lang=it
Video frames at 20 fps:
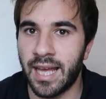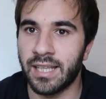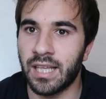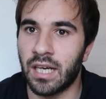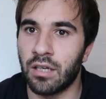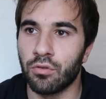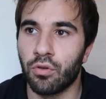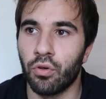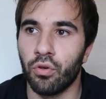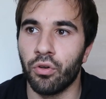ed
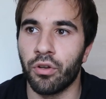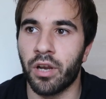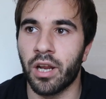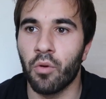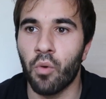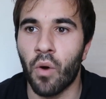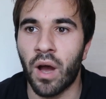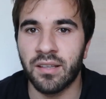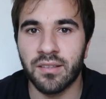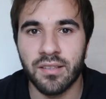ha un
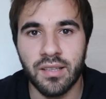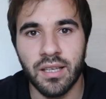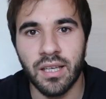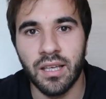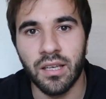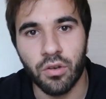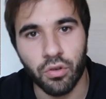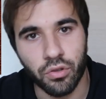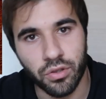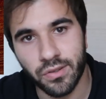colore
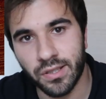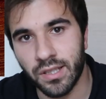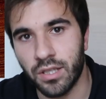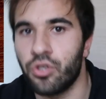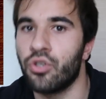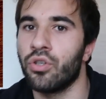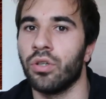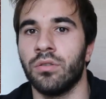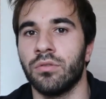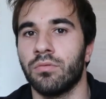quasi
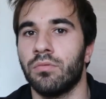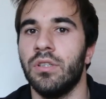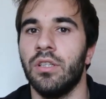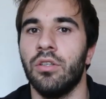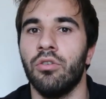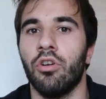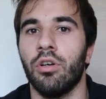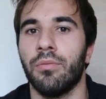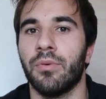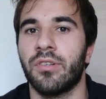rossiccio,
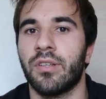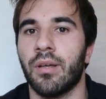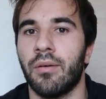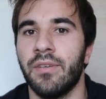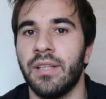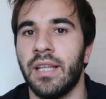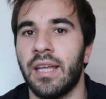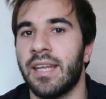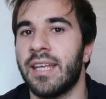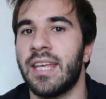quindi noi lo
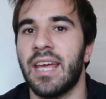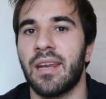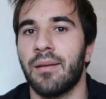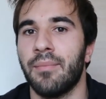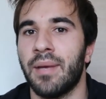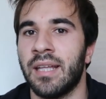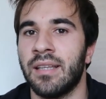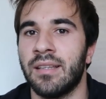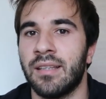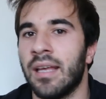possiamo vedere
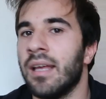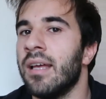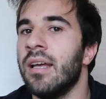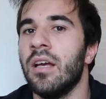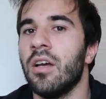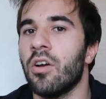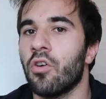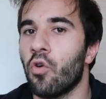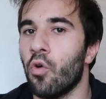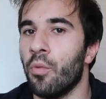chiaramente
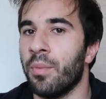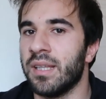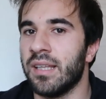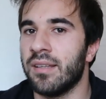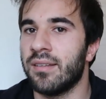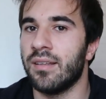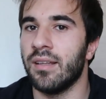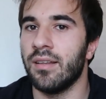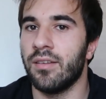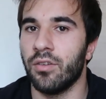come
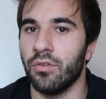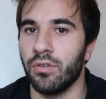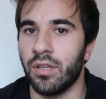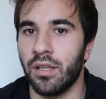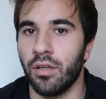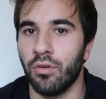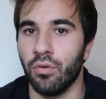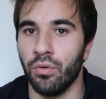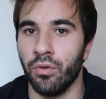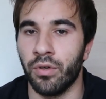
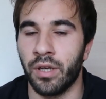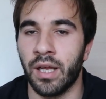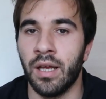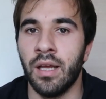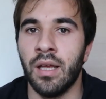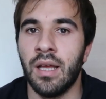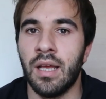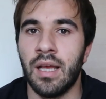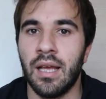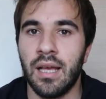distinzione di colore.